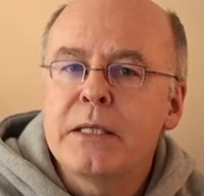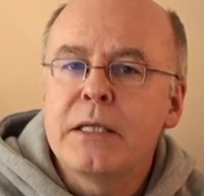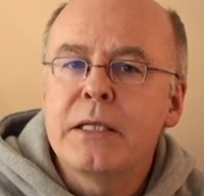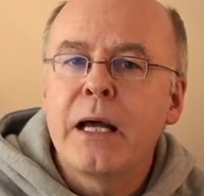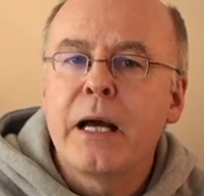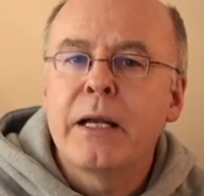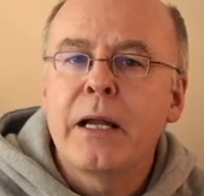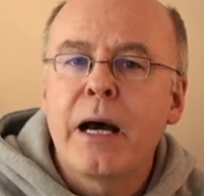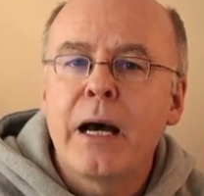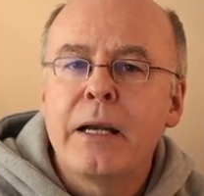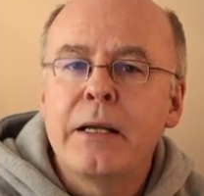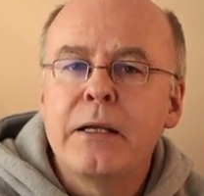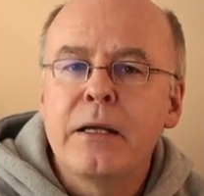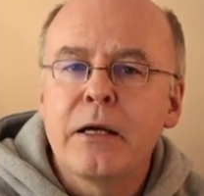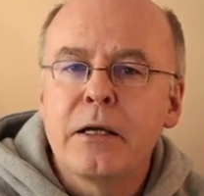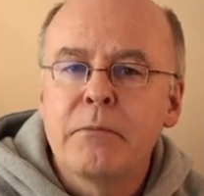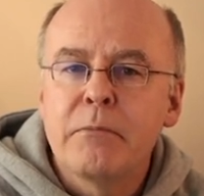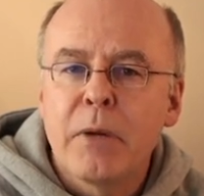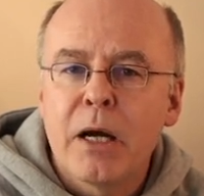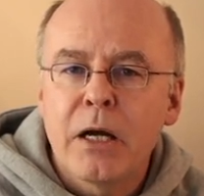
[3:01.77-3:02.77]
in einer
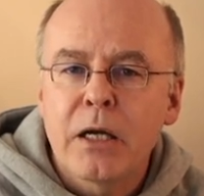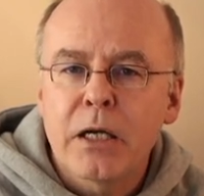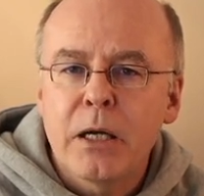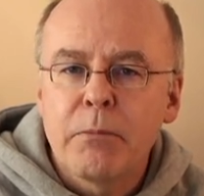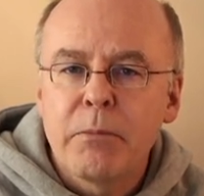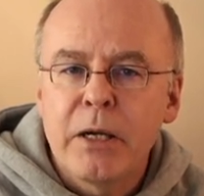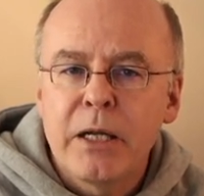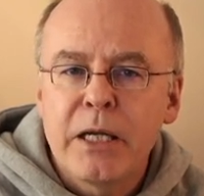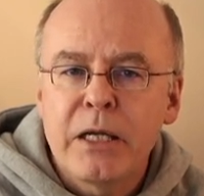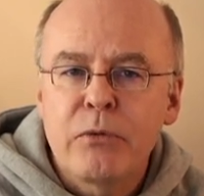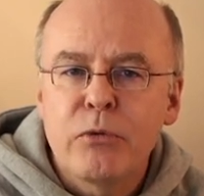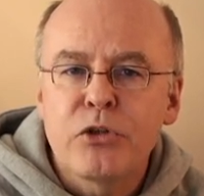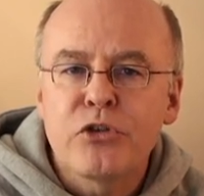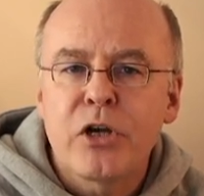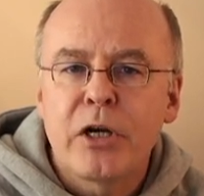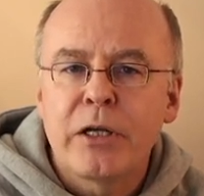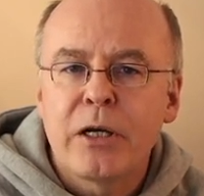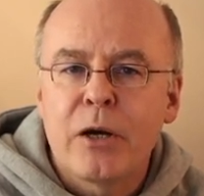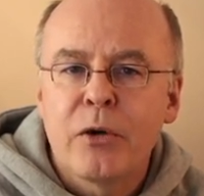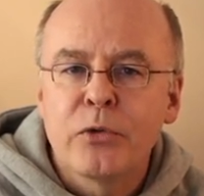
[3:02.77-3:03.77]
anderen Markup-Language,
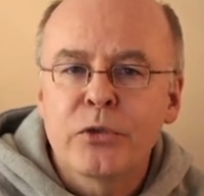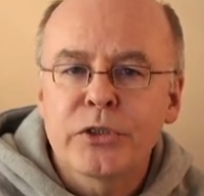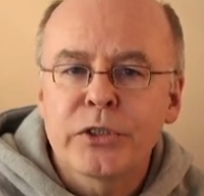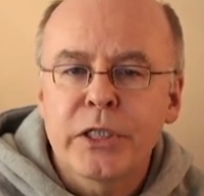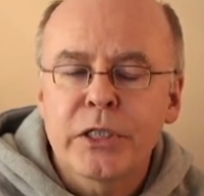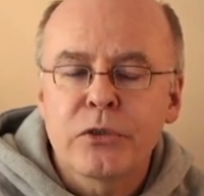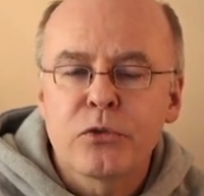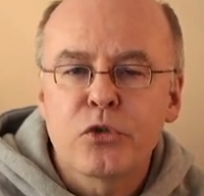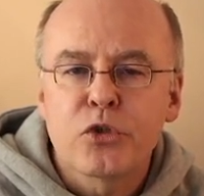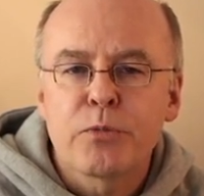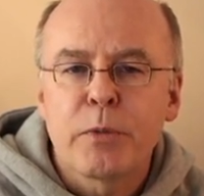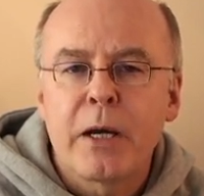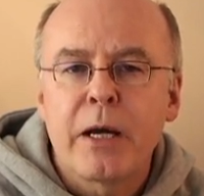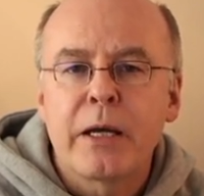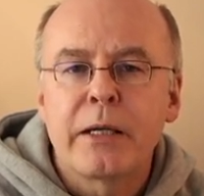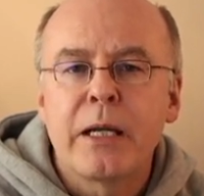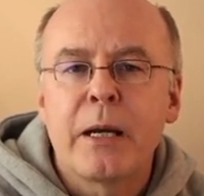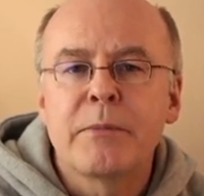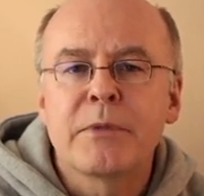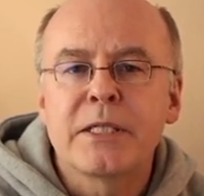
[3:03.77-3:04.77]
einer Auszeichnungssprache
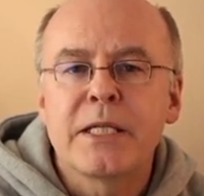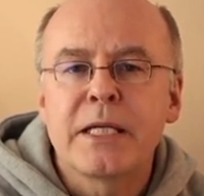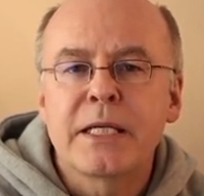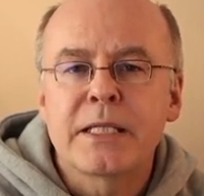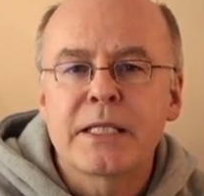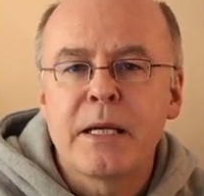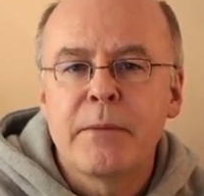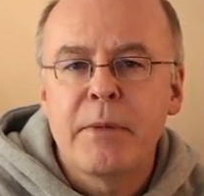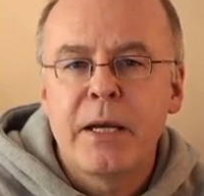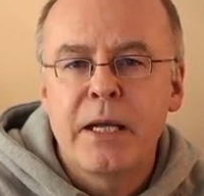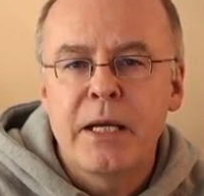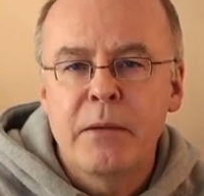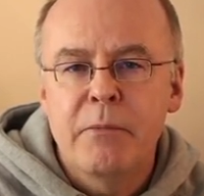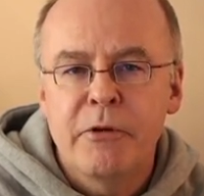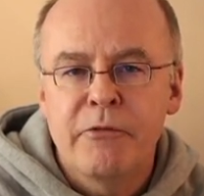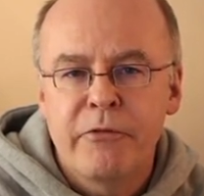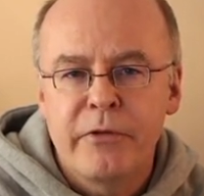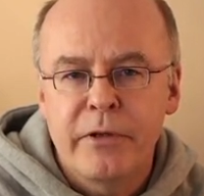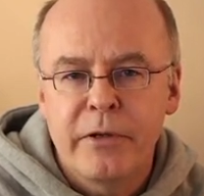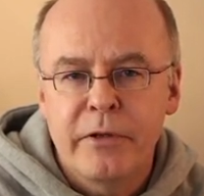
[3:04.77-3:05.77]
namens XML,
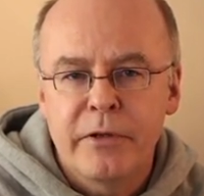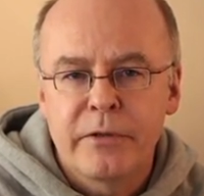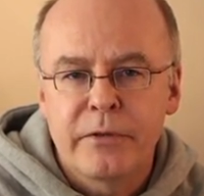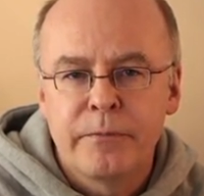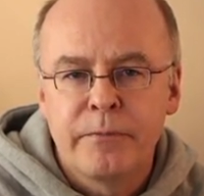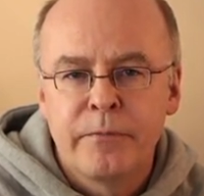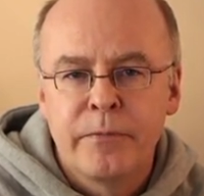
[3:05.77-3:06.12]
befindet.